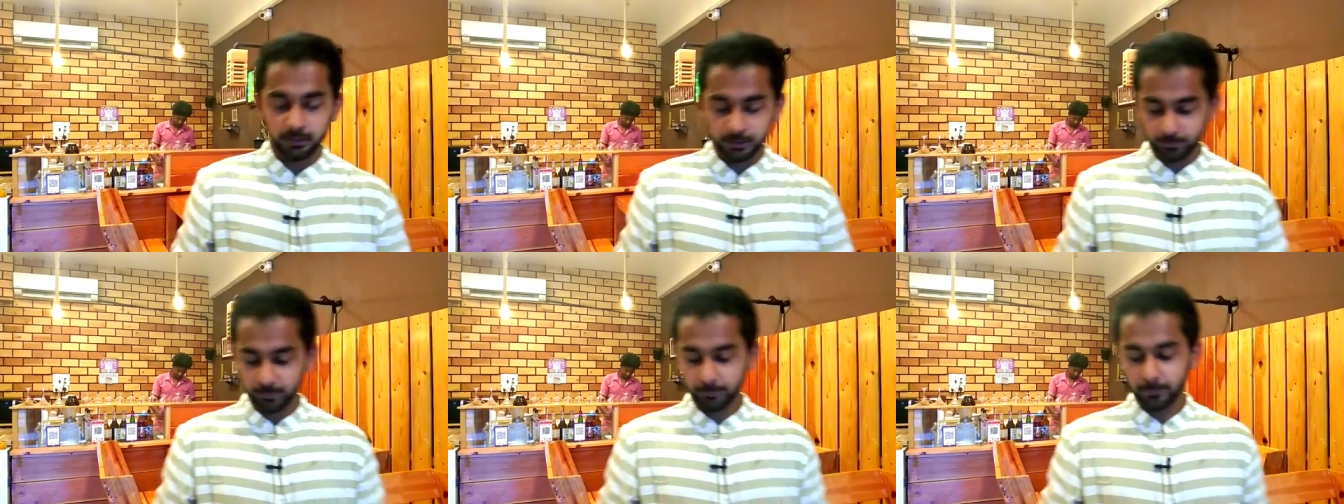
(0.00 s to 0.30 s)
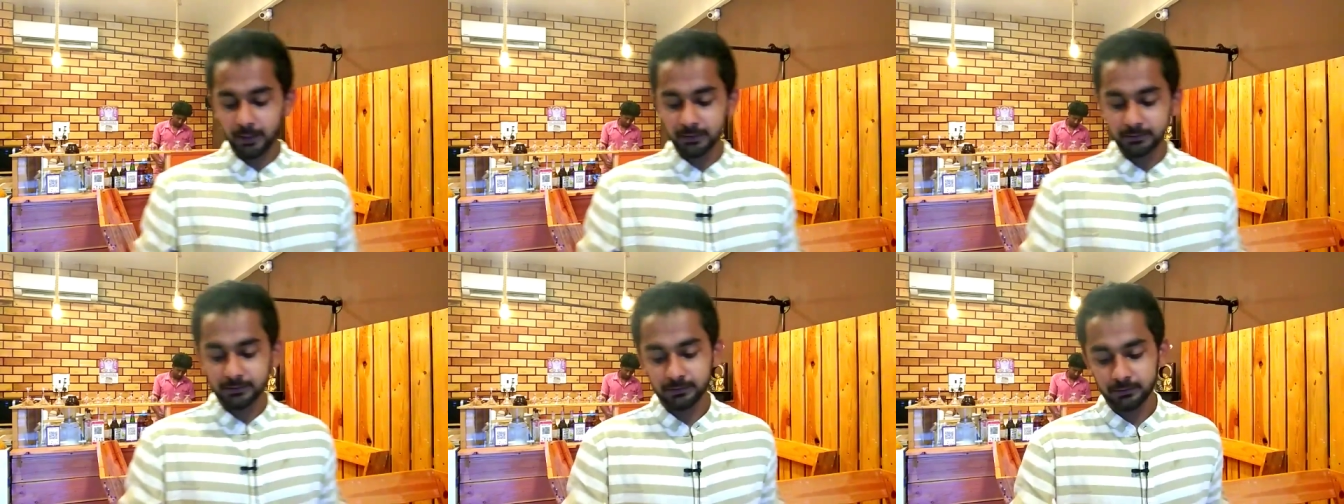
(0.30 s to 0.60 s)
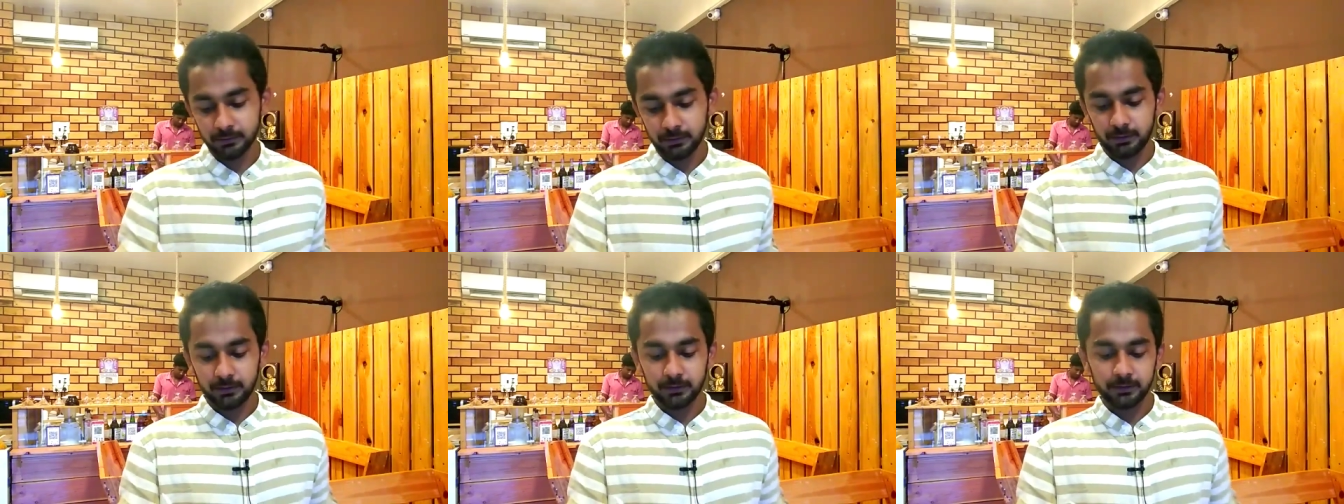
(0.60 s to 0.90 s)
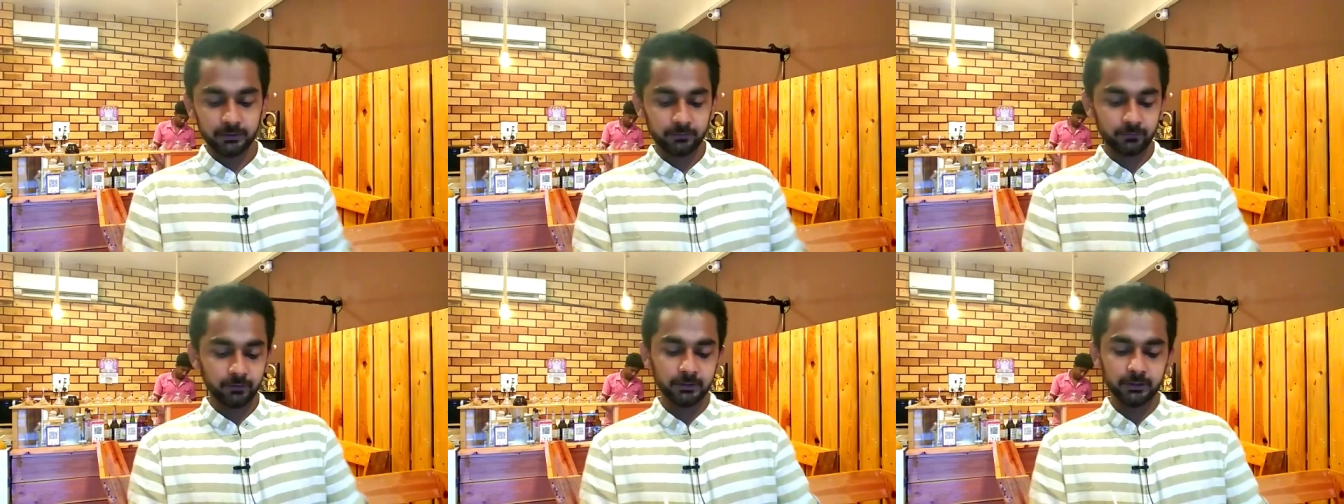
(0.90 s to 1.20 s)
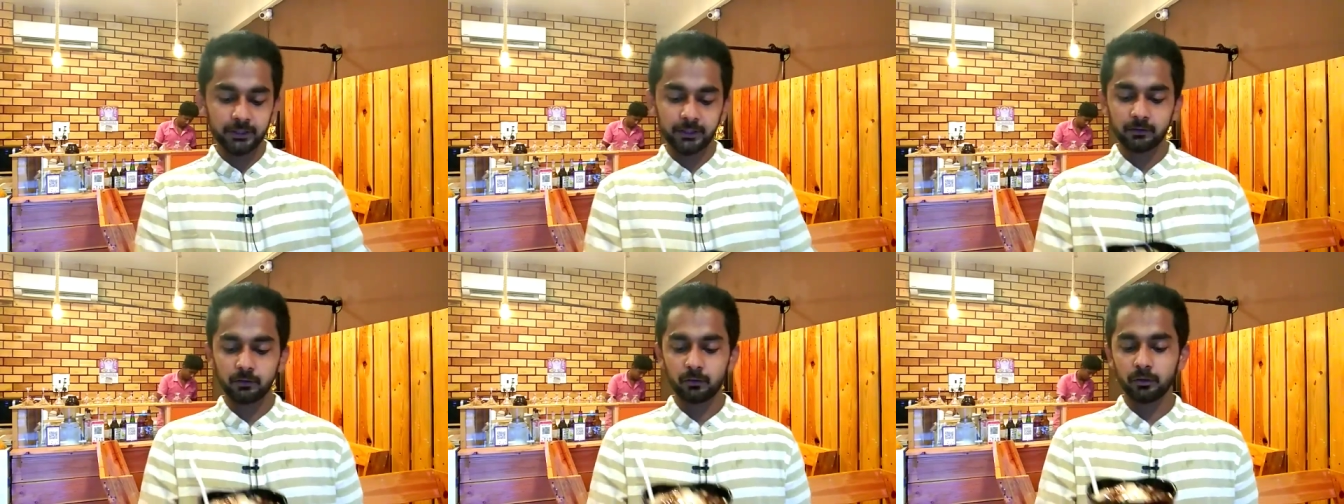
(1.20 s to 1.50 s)
இப்போ பார்த்தீங்கன்னா இது
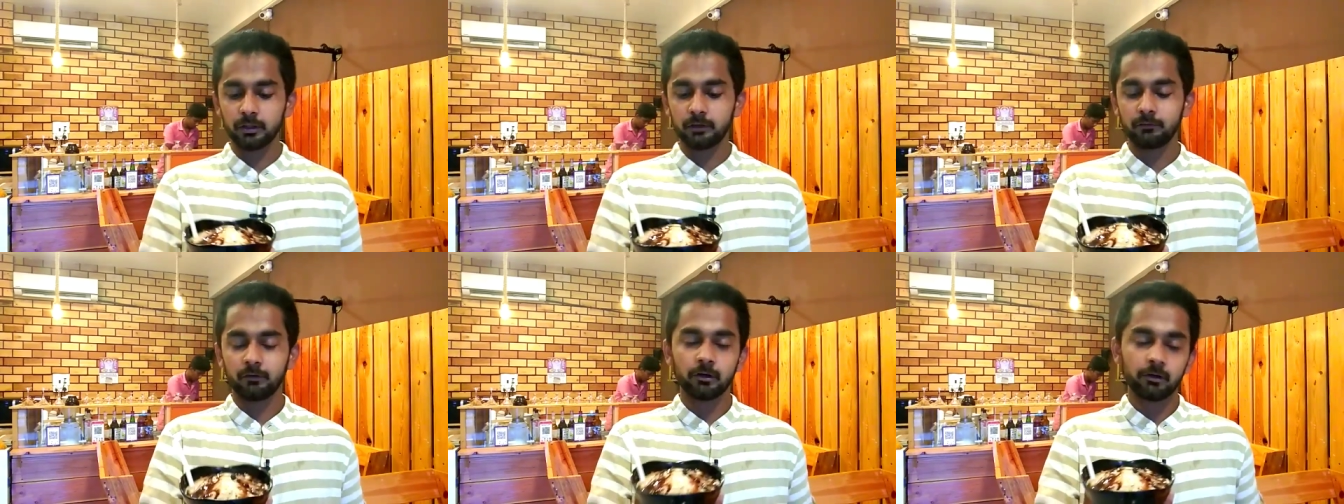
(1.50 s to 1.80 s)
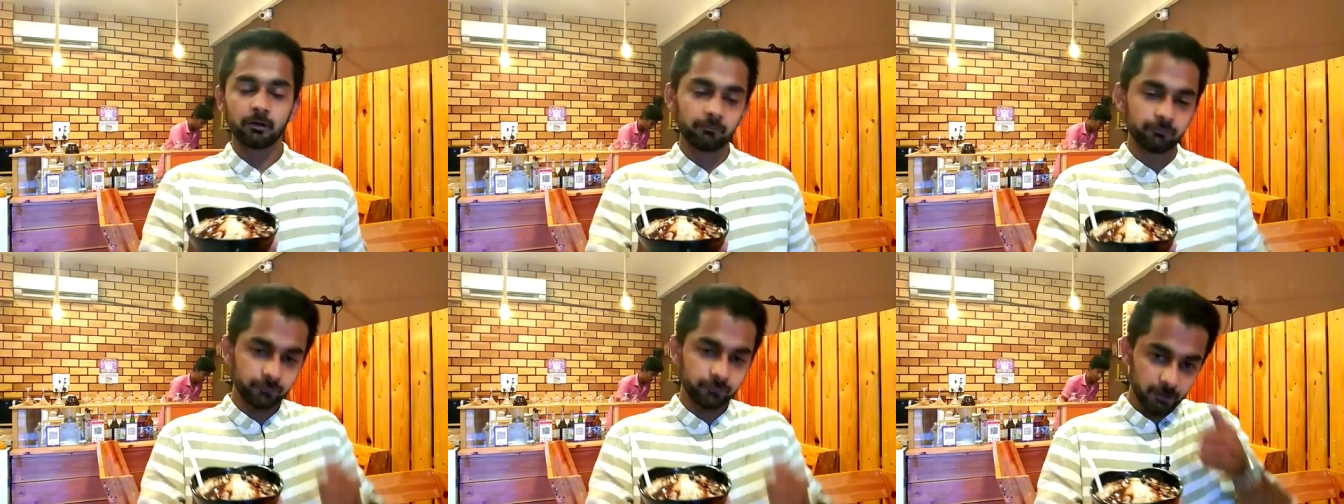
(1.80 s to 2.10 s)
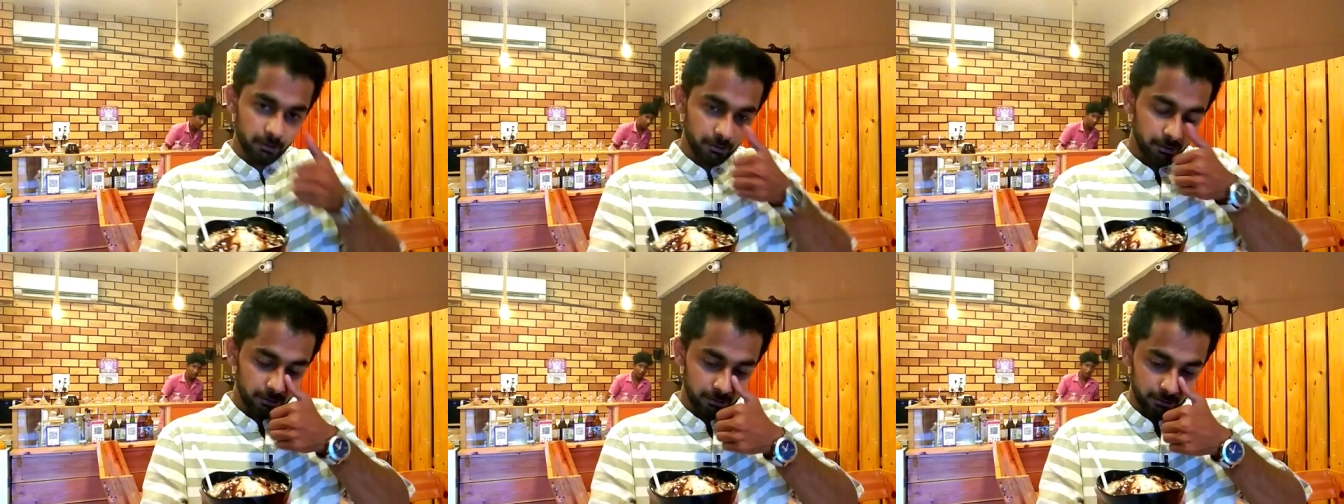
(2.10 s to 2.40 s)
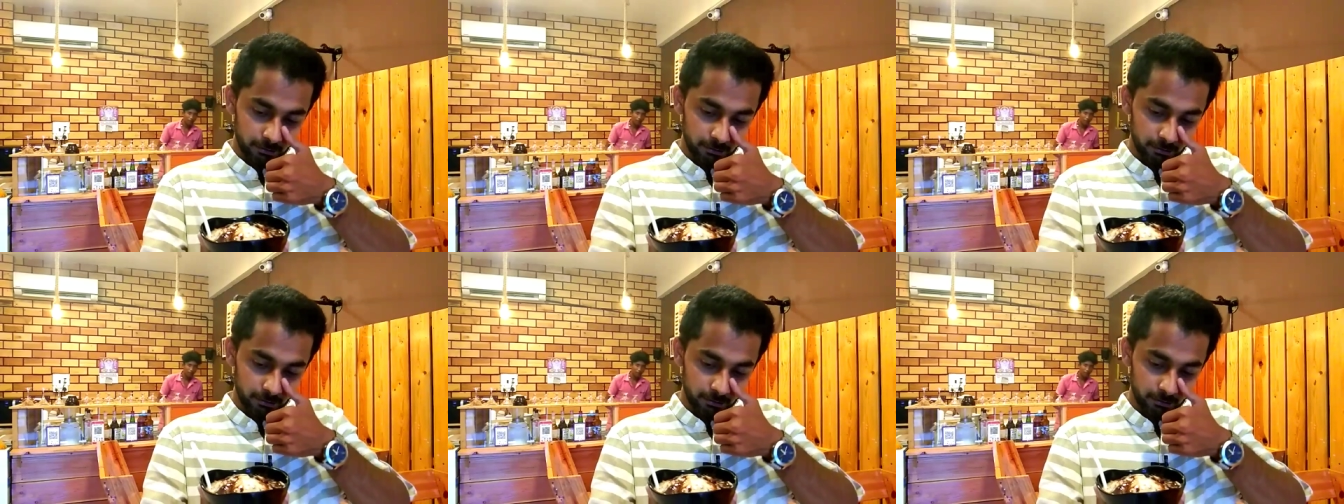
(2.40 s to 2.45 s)
வந்து எங்களோட ஒன் ஆஃப் த